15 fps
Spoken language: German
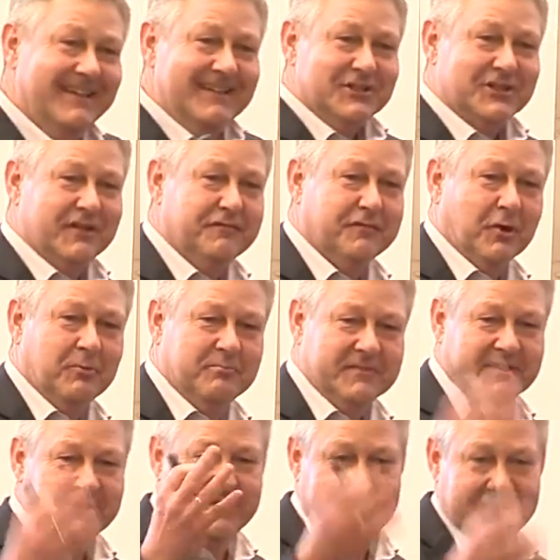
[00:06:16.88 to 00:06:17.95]
Chef
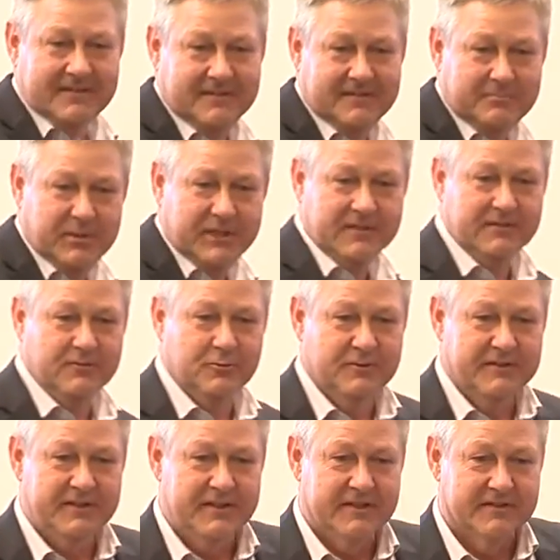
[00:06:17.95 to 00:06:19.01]
kommt, bitte
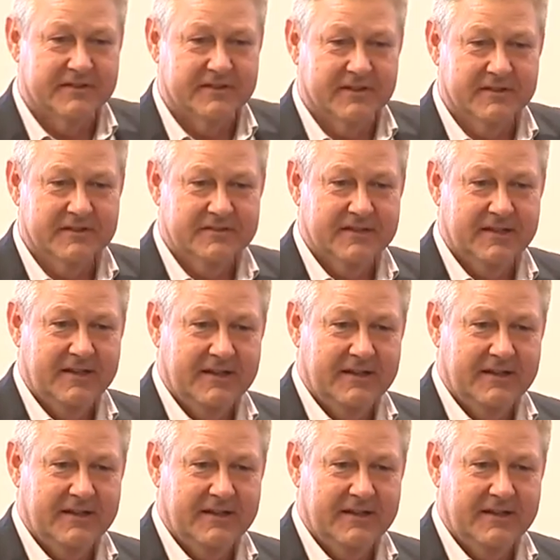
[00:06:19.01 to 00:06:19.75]
tun Sie das und das.